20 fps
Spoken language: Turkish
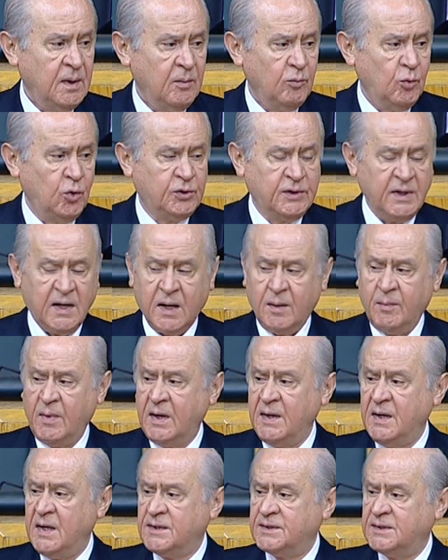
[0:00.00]
Muhterem
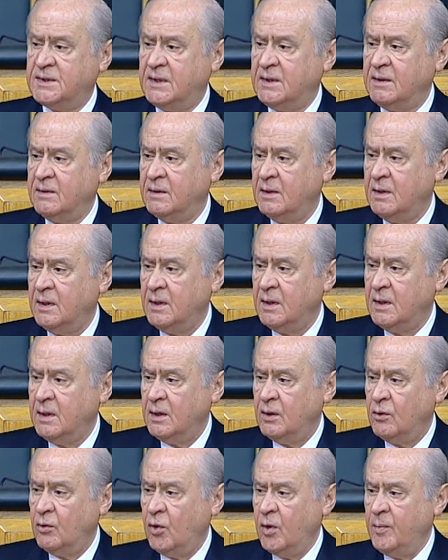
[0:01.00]
annesi
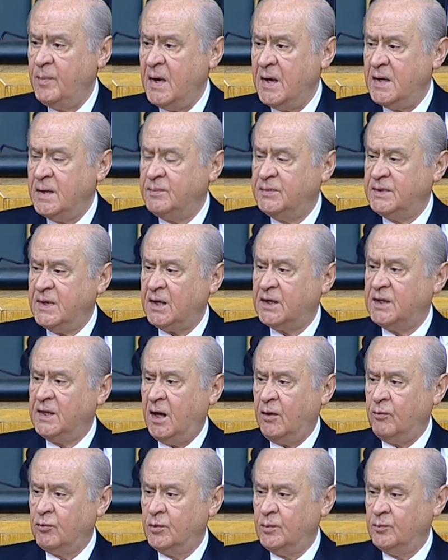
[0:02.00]
o benim tek
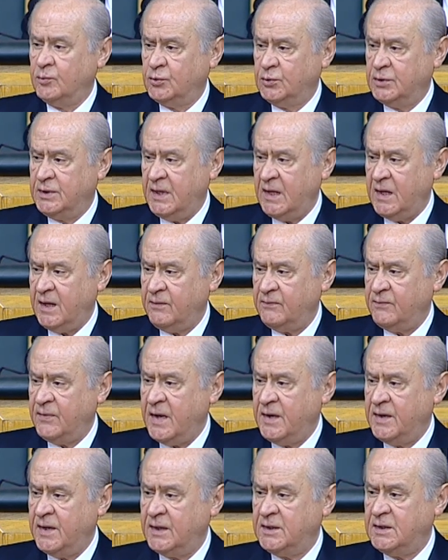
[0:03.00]
yavrumdu diye
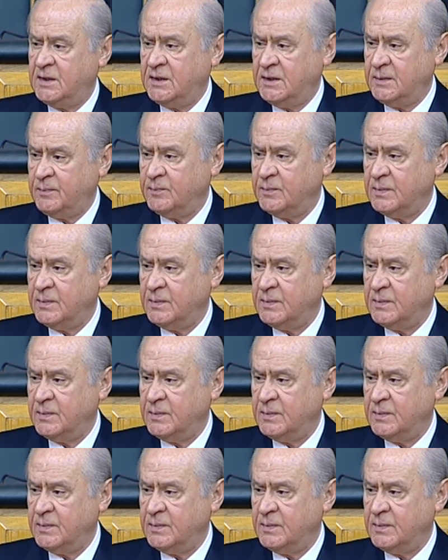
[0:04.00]
feryat edip